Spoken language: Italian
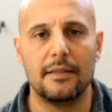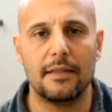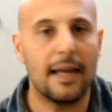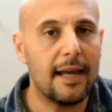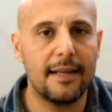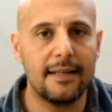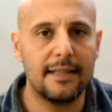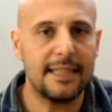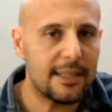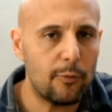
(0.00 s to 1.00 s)
che
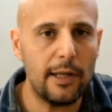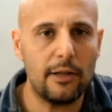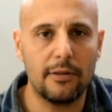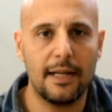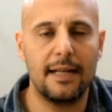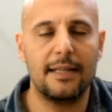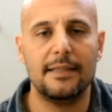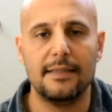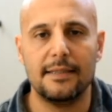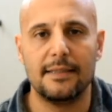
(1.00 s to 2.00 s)
è seguito da,
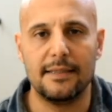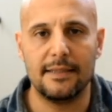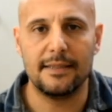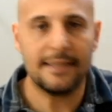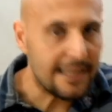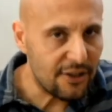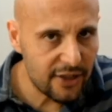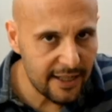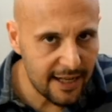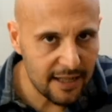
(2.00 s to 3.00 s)
uh, dagli
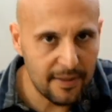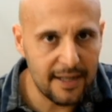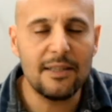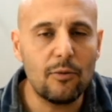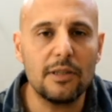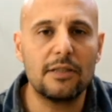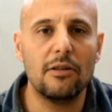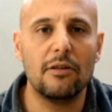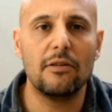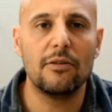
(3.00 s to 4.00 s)
ingegneri, ma in
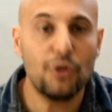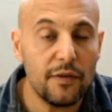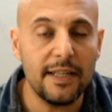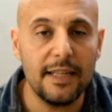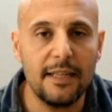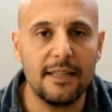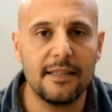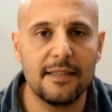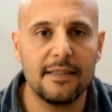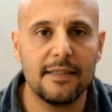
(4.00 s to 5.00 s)
questo giovedì
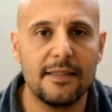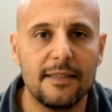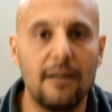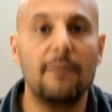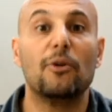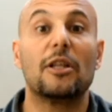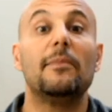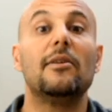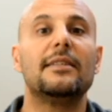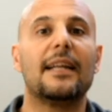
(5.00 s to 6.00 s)
no,
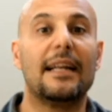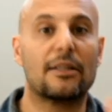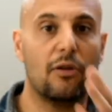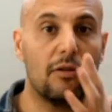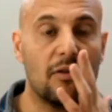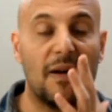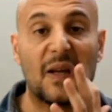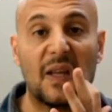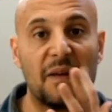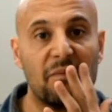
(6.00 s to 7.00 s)
potrebbero essere all'ascolto
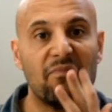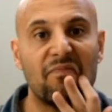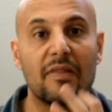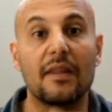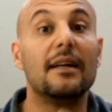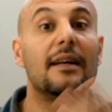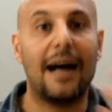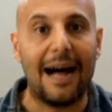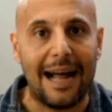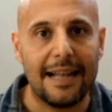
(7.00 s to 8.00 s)
anche
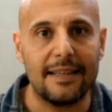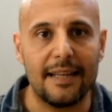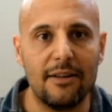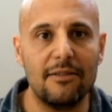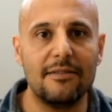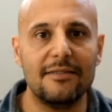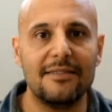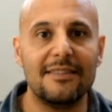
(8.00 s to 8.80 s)
altri, no?